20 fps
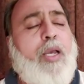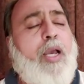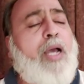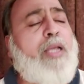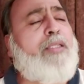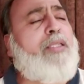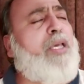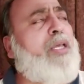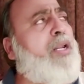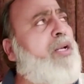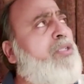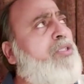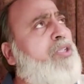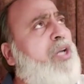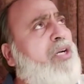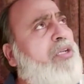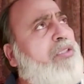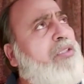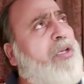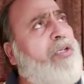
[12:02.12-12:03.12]
अंधेरा
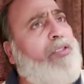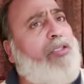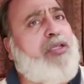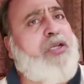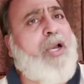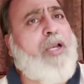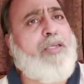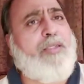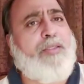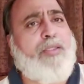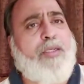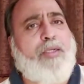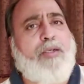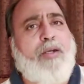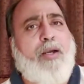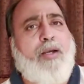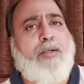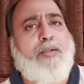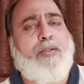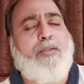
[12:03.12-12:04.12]
छत्ता दिखाई
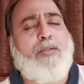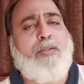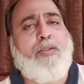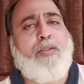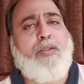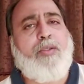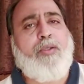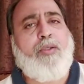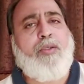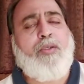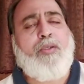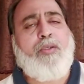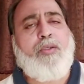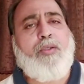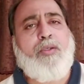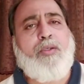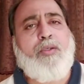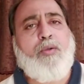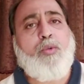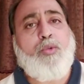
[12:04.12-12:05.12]
देगा
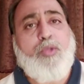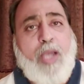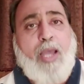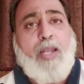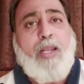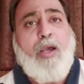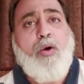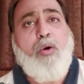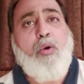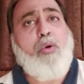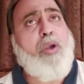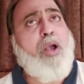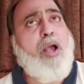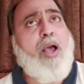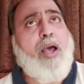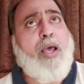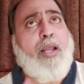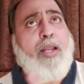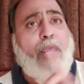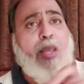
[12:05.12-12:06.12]
उजाला होगा
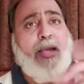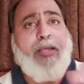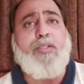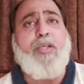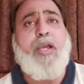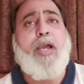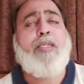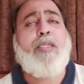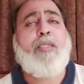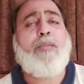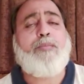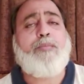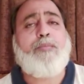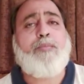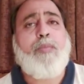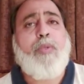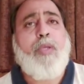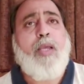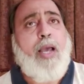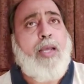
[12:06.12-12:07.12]
हर एक
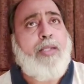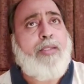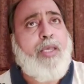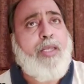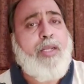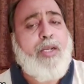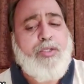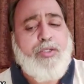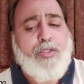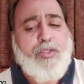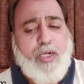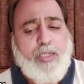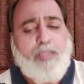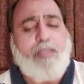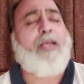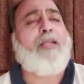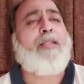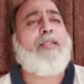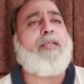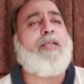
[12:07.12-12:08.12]
जानब अंधेरा
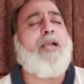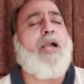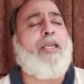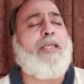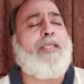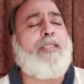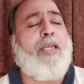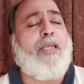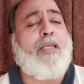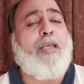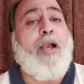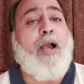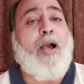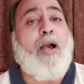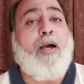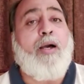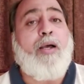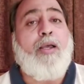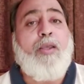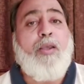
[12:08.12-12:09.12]
छत्ता दिखाई देगा
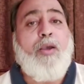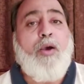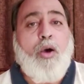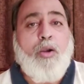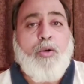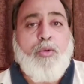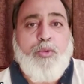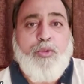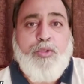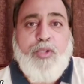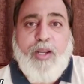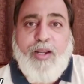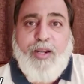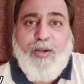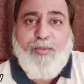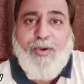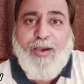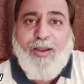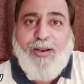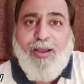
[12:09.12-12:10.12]
और गुज़रने
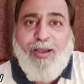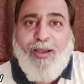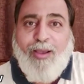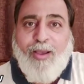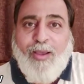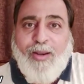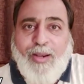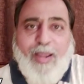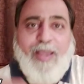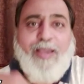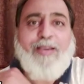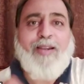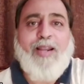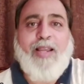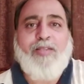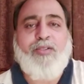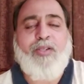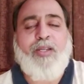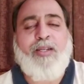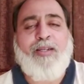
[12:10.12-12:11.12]
वाला हर एक
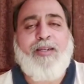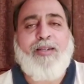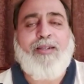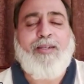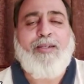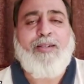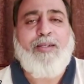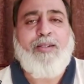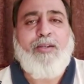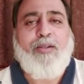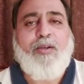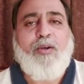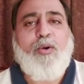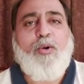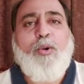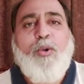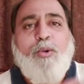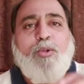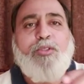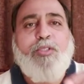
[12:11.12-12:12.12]
रहजन
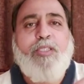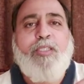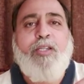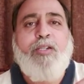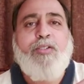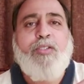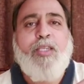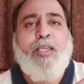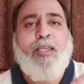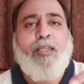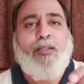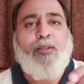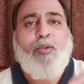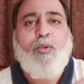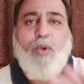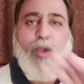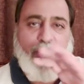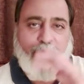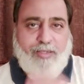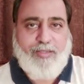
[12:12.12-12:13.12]
खुलूस दिल से
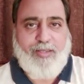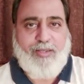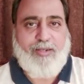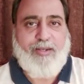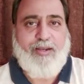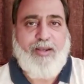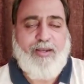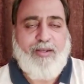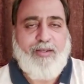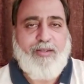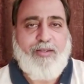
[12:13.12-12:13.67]
दुआ ही देगा